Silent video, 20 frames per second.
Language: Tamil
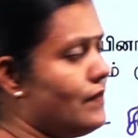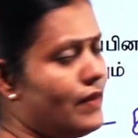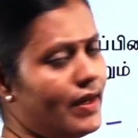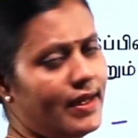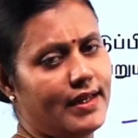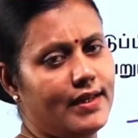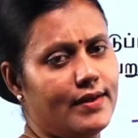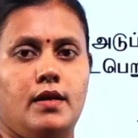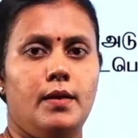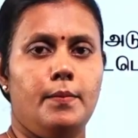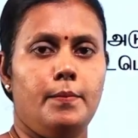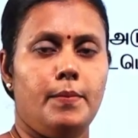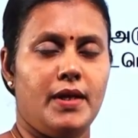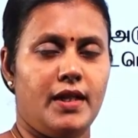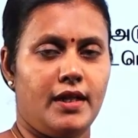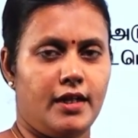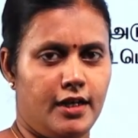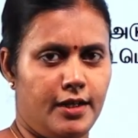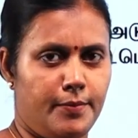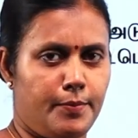இவை
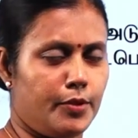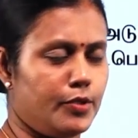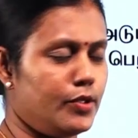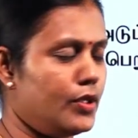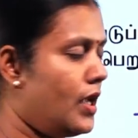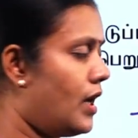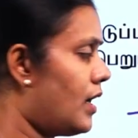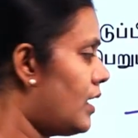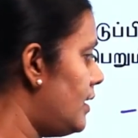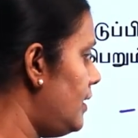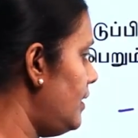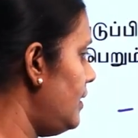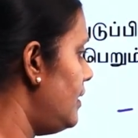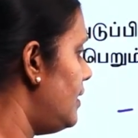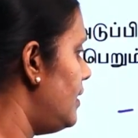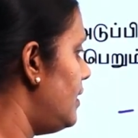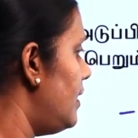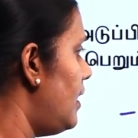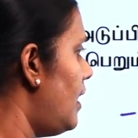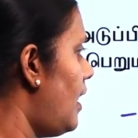பிள்ளைகள் இப்போது நாங்கள்
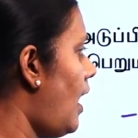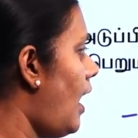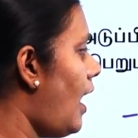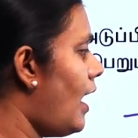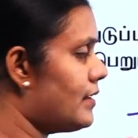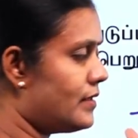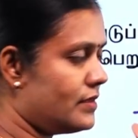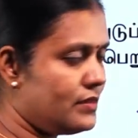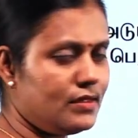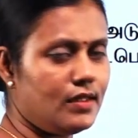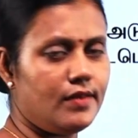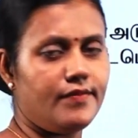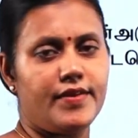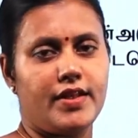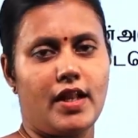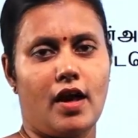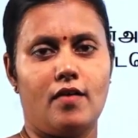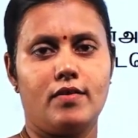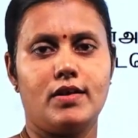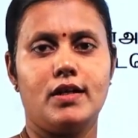அடுத்த
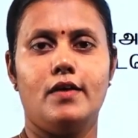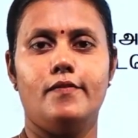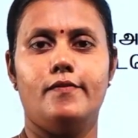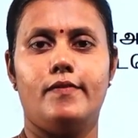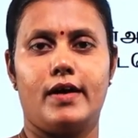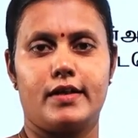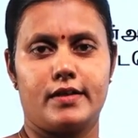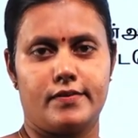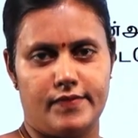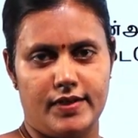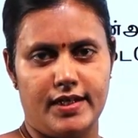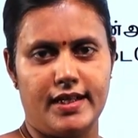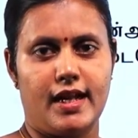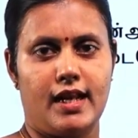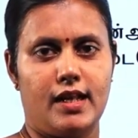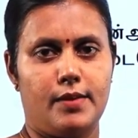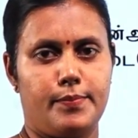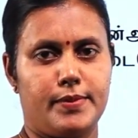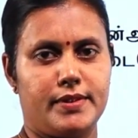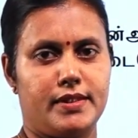வினாவுக்கு எவ்வாறு
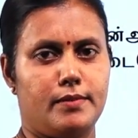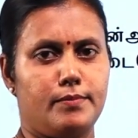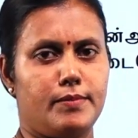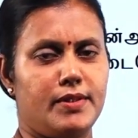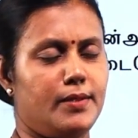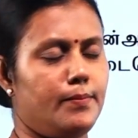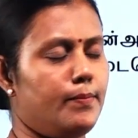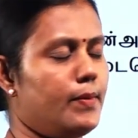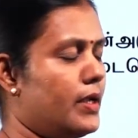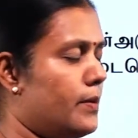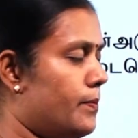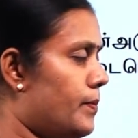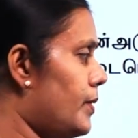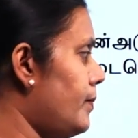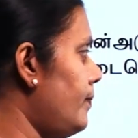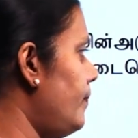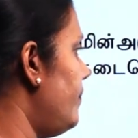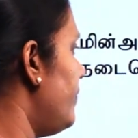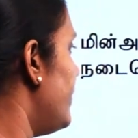அளிப்பது என்பதை பார்ப்போம்